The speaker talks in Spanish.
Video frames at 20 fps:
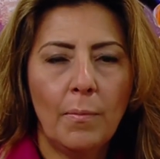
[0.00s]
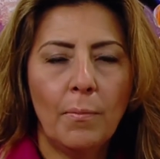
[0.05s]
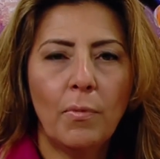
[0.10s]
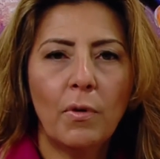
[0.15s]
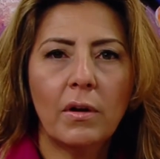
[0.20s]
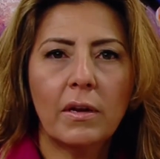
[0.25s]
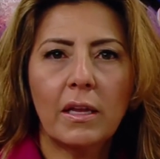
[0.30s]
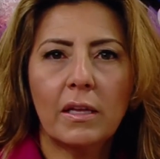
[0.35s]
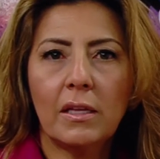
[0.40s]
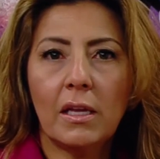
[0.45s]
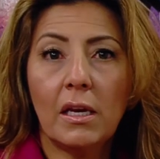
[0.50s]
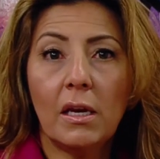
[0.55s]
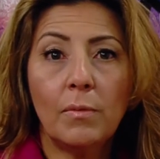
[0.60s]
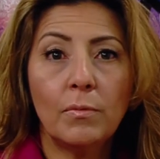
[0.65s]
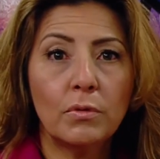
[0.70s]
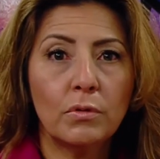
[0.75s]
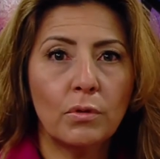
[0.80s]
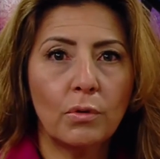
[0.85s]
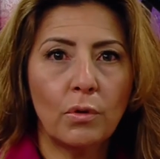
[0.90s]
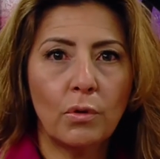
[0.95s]
porque
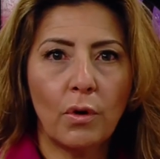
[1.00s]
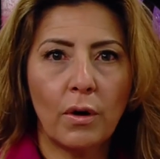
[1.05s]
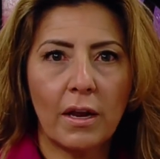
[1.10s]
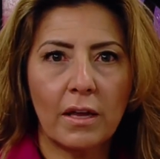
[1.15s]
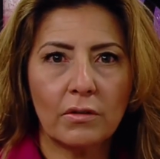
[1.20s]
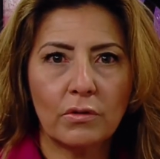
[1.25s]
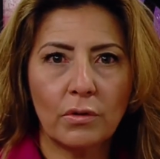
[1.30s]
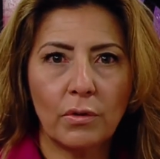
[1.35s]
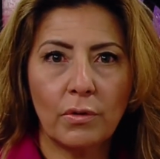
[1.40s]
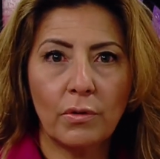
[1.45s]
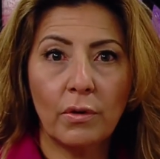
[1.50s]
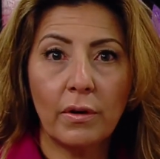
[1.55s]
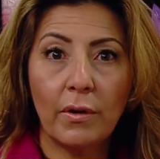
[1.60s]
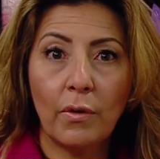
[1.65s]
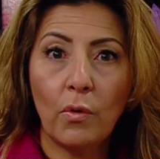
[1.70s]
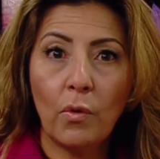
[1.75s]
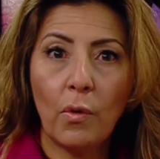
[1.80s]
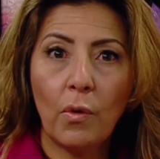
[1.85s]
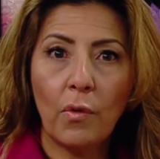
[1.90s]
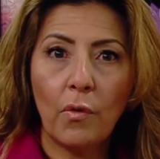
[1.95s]
tenemos un corazón
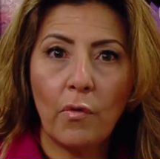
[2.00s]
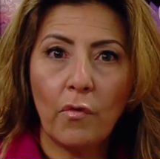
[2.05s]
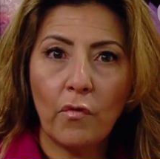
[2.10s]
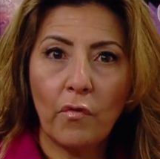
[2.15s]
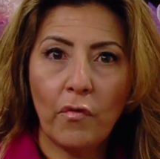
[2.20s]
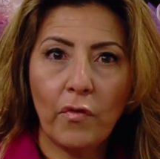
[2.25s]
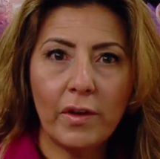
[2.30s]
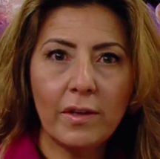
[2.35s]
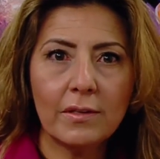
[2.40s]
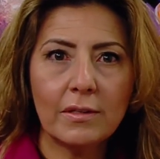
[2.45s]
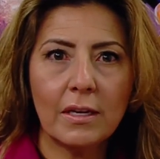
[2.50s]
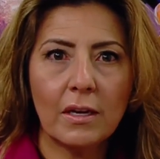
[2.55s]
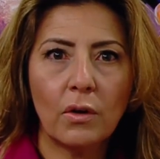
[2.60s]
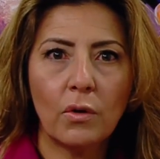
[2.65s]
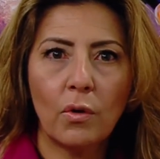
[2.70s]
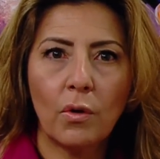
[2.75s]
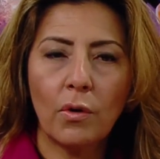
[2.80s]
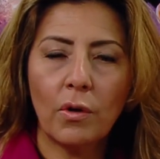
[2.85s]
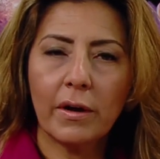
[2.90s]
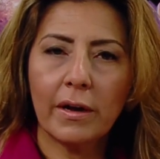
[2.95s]

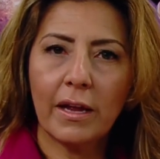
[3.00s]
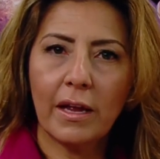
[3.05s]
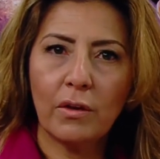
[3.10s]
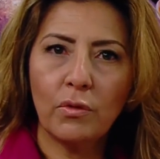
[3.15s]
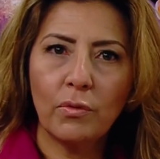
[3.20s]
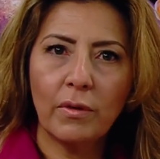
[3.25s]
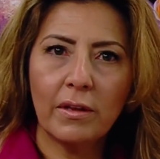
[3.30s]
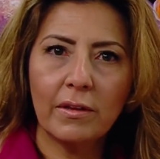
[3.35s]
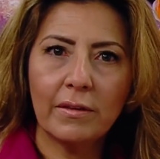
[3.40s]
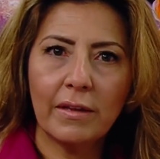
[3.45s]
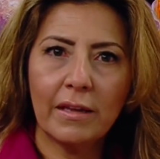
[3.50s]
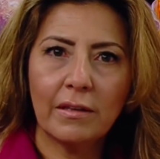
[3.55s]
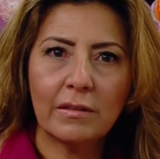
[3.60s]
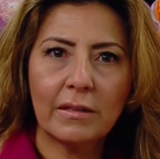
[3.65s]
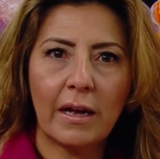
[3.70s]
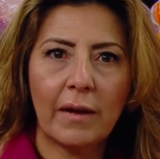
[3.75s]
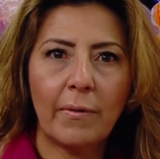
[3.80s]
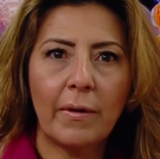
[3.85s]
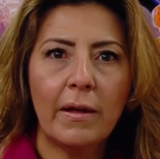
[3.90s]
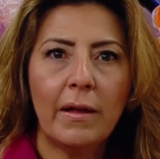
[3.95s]
físico que
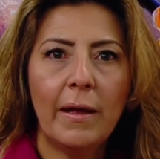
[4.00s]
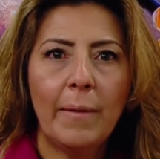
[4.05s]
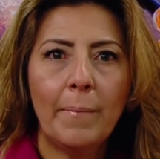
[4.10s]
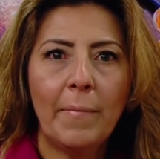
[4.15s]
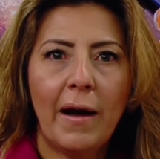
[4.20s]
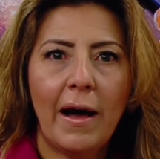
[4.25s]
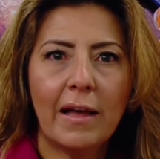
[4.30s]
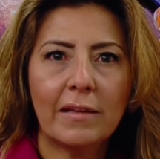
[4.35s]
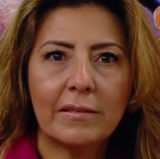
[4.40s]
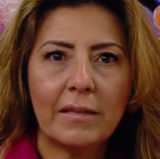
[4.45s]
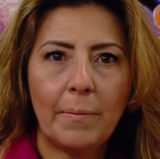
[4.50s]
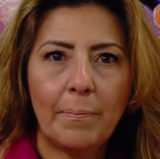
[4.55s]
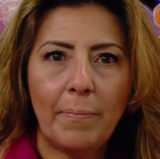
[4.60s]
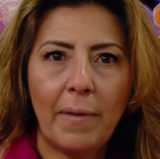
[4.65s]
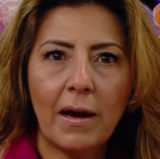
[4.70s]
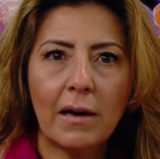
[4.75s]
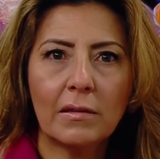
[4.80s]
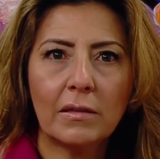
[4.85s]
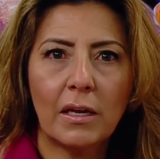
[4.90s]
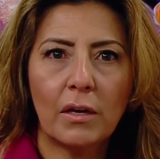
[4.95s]
está, hace
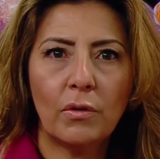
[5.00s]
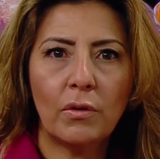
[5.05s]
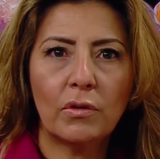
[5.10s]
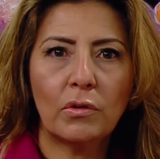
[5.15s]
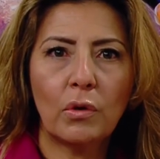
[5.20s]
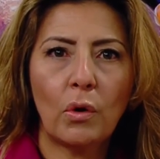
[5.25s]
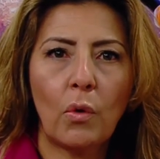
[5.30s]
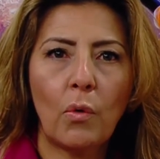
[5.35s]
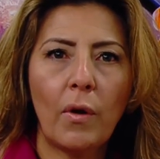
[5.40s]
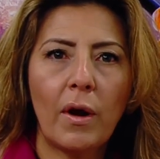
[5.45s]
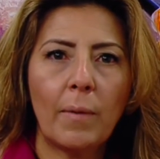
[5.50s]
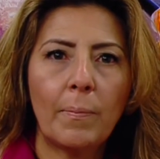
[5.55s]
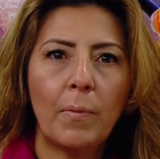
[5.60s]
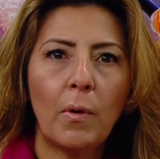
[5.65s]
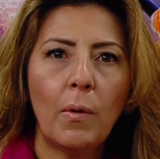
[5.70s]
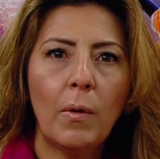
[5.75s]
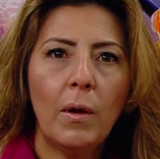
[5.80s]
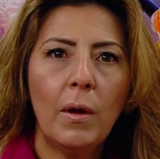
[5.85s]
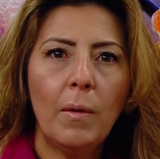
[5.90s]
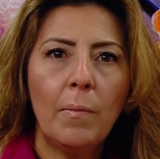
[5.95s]
parte de nuestro
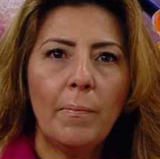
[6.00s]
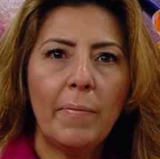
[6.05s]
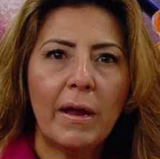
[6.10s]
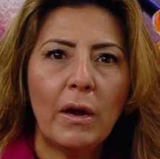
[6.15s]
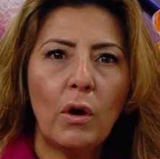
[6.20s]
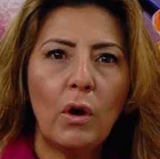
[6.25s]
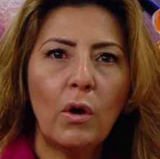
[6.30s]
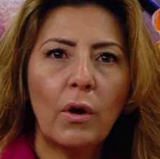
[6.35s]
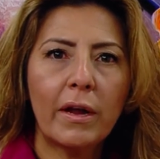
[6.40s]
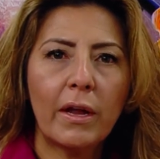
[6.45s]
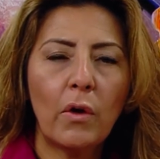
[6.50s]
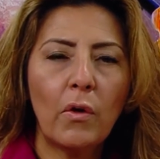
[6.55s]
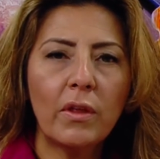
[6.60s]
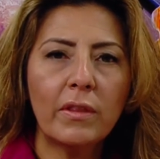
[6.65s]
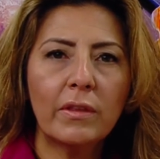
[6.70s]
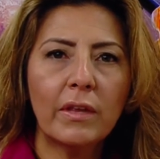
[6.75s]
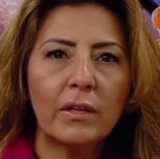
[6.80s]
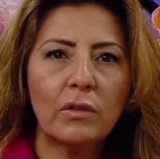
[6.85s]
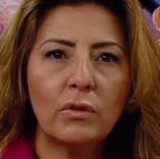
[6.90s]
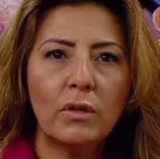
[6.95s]
cuerpo, pero lo que
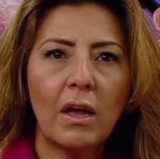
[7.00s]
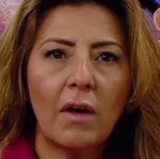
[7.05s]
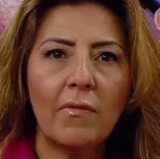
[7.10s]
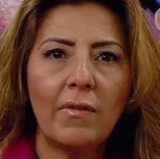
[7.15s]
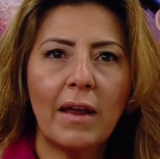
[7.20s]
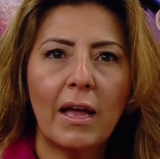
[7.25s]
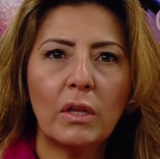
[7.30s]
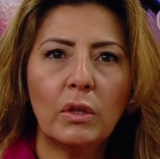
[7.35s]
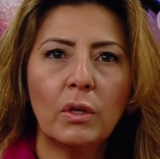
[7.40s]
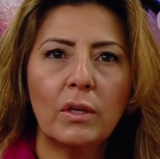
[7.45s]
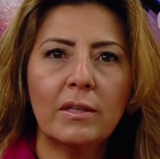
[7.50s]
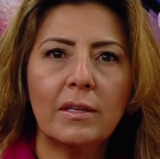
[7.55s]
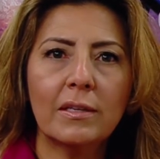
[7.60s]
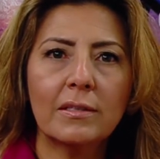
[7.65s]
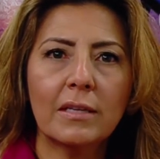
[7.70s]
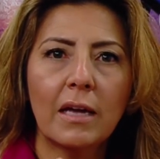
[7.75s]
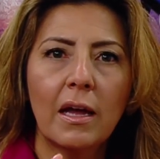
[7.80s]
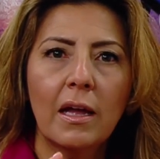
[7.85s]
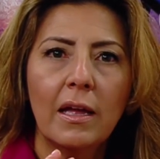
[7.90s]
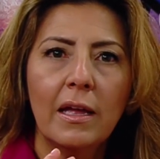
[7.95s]
hoy te estoy hablando es
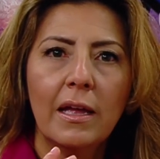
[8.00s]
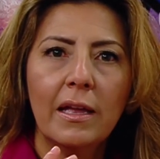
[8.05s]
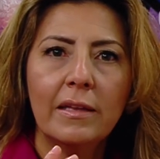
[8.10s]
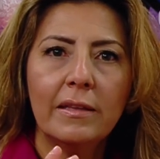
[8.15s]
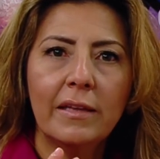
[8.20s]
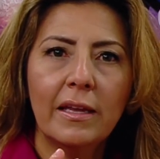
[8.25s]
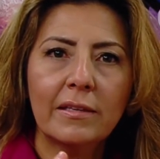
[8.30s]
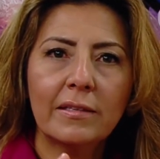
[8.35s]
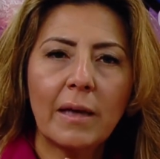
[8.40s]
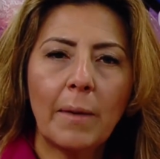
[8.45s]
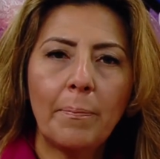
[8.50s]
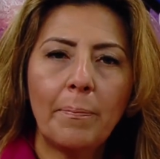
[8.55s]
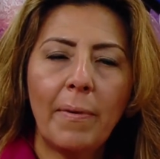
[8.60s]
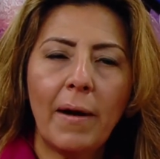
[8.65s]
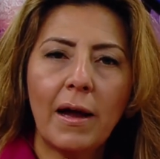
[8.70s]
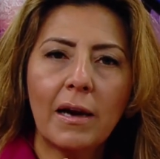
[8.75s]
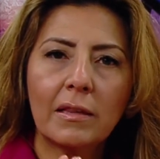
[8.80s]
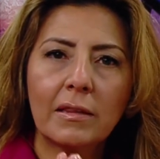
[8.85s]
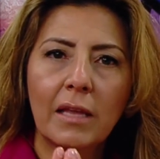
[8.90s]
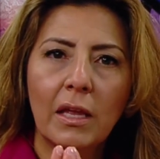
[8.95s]
esa, de esa
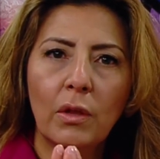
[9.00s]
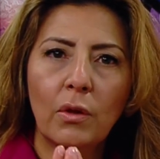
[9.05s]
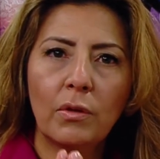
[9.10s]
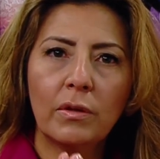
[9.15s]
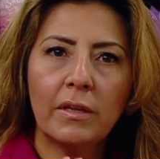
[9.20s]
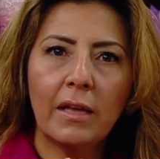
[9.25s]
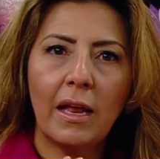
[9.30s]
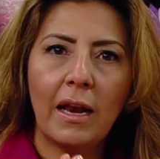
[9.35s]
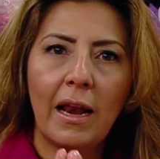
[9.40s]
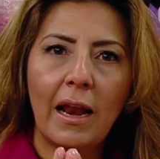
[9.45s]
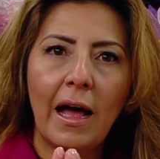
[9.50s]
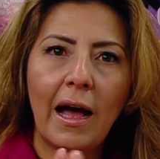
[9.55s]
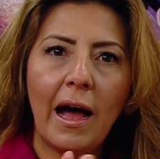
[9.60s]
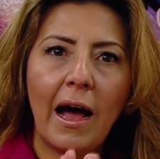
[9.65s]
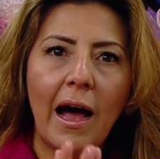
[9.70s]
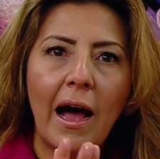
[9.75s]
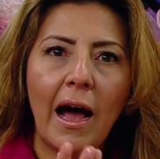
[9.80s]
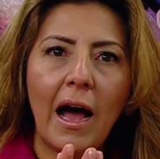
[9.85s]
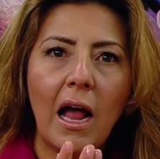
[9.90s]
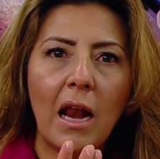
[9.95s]
parte donde el
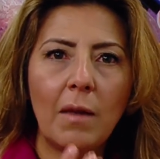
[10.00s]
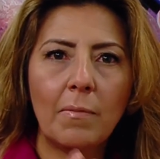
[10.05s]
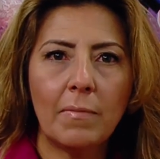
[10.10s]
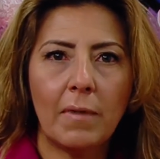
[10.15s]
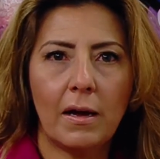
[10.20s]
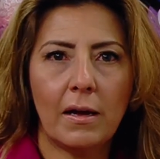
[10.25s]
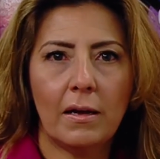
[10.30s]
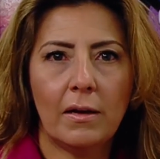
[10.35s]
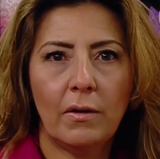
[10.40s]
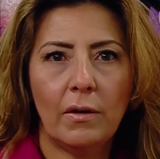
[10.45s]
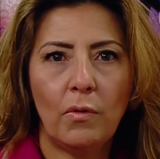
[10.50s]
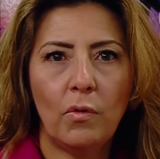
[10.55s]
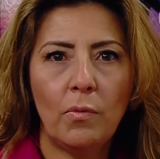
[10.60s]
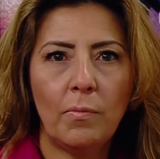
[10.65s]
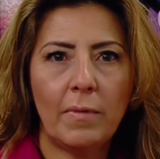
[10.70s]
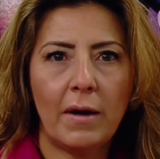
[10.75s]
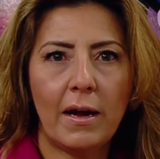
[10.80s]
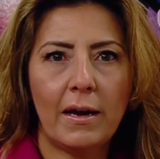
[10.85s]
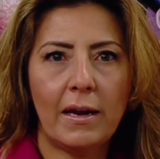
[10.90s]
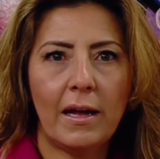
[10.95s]
alma
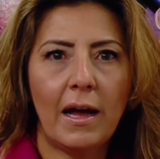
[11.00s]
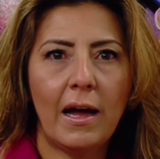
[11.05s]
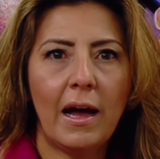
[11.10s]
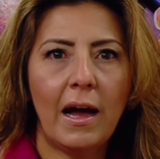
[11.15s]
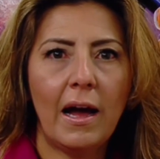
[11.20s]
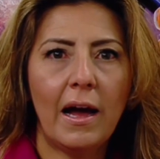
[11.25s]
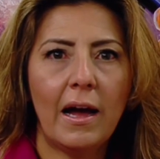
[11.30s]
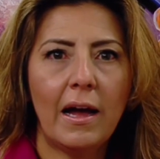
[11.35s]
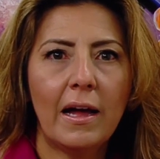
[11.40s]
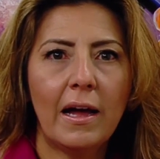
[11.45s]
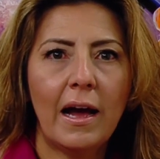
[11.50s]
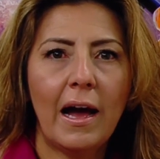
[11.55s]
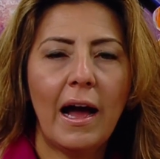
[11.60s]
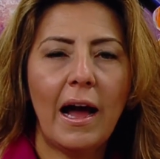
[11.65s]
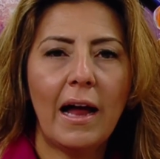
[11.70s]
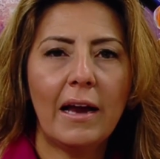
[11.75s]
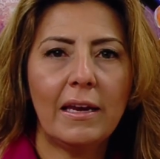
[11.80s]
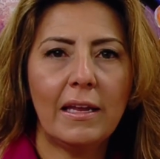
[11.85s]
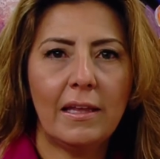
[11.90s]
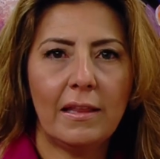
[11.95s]
humana
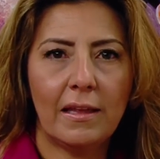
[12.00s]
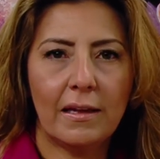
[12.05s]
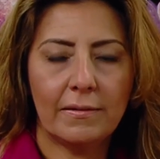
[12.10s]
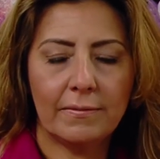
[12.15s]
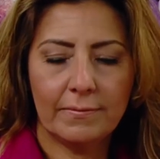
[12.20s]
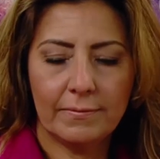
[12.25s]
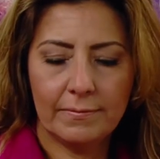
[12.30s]
anida.